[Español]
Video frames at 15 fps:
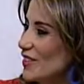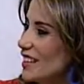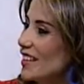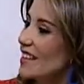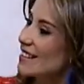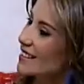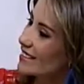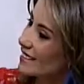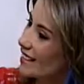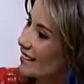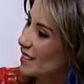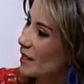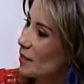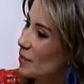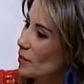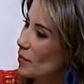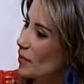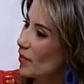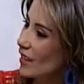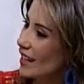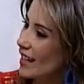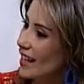Y darse este tiempo
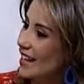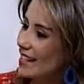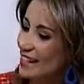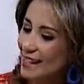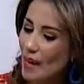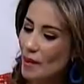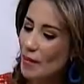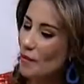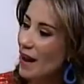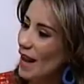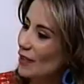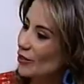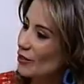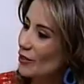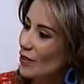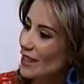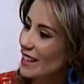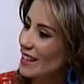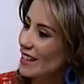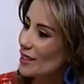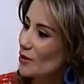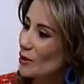en ir armando, en
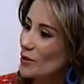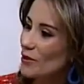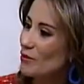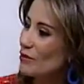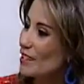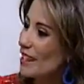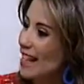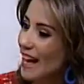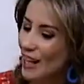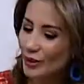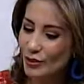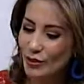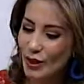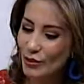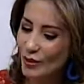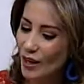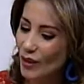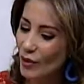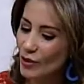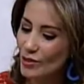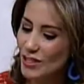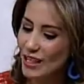ir modificando alguna
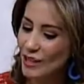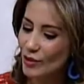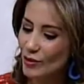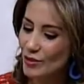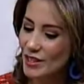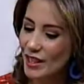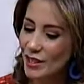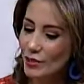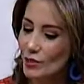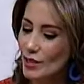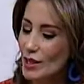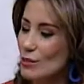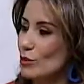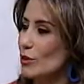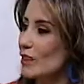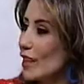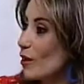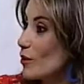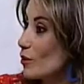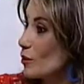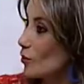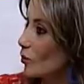cosa y conseguir un
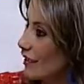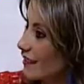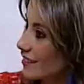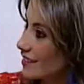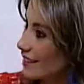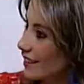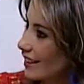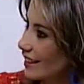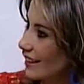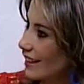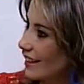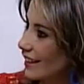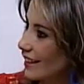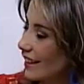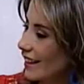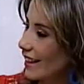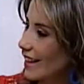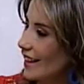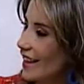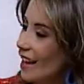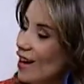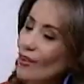resultado como este.
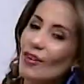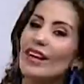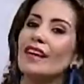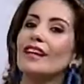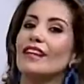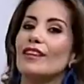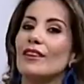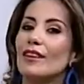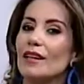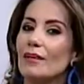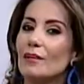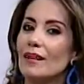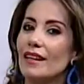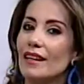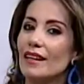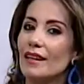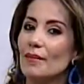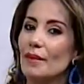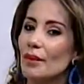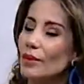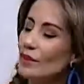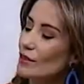Eh, ahora quiero que me, que
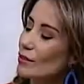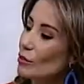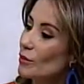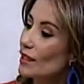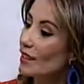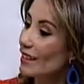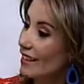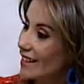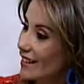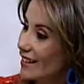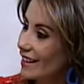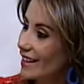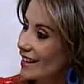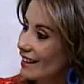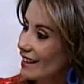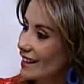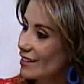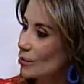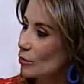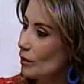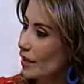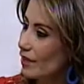me cuentes sobre el taller.
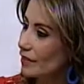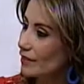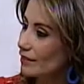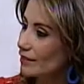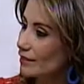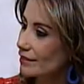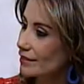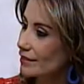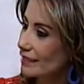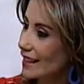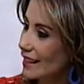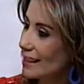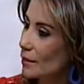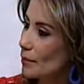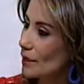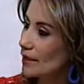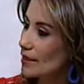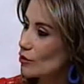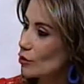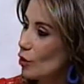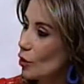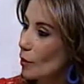¿Esto va netamente
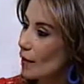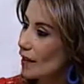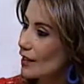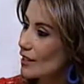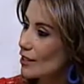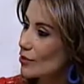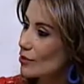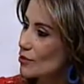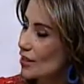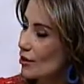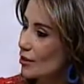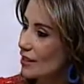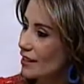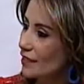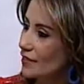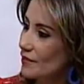solo para niños ahora?